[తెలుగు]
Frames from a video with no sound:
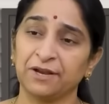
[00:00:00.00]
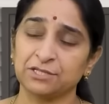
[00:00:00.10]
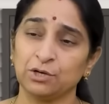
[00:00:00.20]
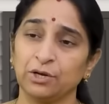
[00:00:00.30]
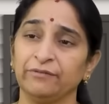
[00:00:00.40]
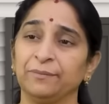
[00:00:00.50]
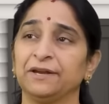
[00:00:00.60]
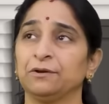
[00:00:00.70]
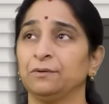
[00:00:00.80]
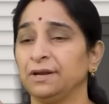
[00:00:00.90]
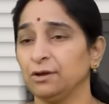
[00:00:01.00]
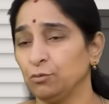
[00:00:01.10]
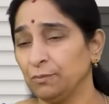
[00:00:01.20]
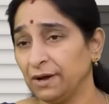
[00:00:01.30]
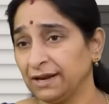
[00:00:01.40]
పర్సులు ఇవి పెట్టుకోండి
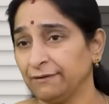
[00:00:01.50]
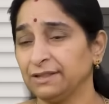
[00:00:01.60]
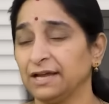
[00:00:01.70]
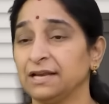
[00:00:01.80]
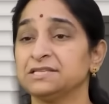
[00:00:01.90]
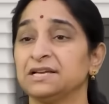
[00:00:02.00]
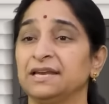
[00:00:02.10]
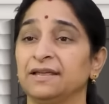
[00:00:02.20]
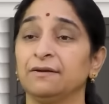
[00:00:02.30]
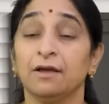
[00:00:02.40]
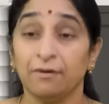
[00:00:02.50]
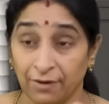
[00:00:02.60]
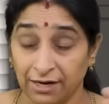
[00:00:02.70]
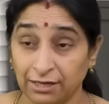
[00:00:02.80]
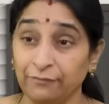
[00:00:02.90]
గుమ్మానికి అవి తగిలించండి
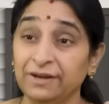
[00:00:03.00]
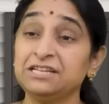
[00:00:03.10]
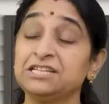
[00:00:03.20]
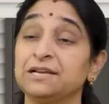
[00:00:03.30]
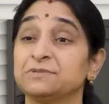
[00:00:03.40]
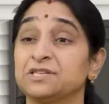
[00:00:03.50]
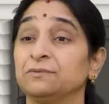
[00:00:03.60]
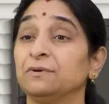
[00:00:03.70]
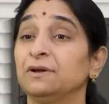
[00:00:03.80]
వాకిట్లో విన్షమ్స్